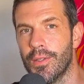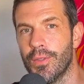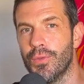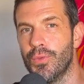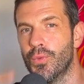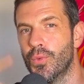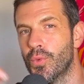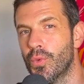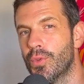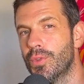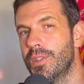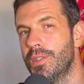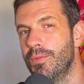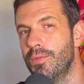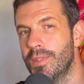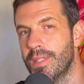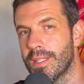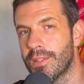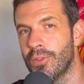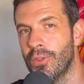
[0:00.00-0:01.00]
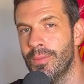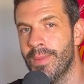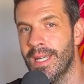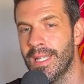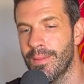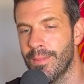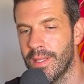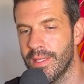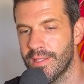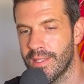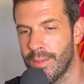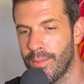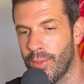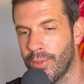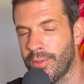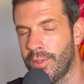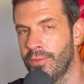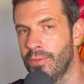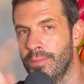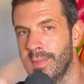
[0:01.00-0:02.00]
du coup, si vous êtes nomade, bah, c'est
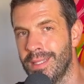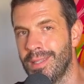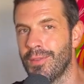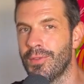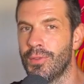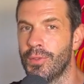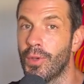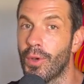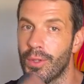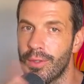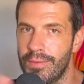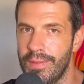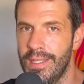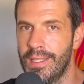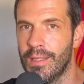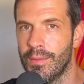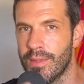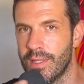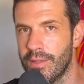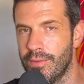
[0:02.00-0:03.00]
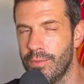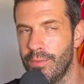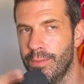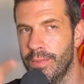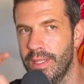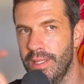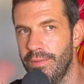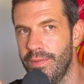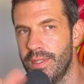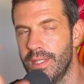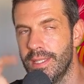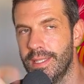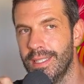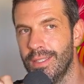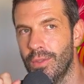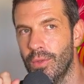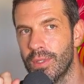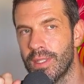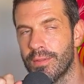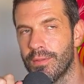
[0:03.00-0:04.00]
important de vous mettre dans une grande ville, comme ça vous bénéficiez des
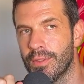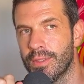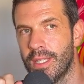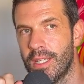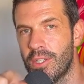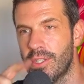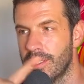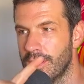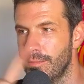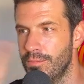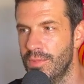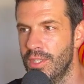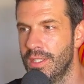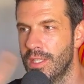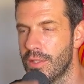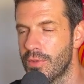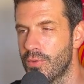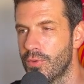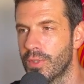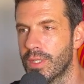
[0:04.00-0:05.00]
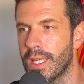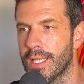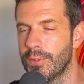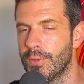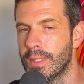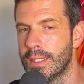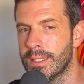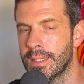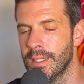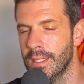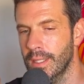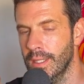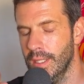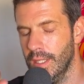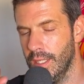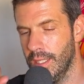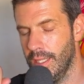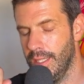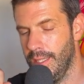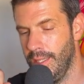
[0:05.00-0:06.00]
deux avantages. C'est une petite astuce gratuite.
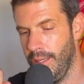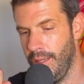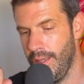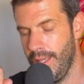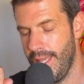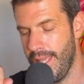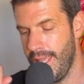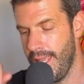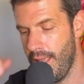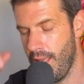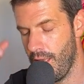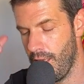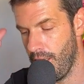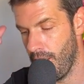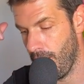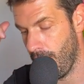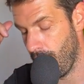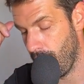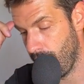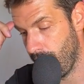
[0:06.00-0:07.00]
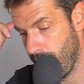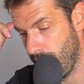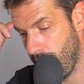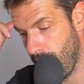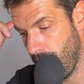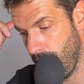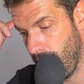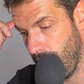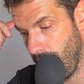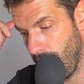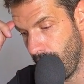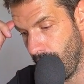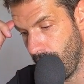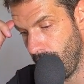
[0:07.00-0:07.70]
et si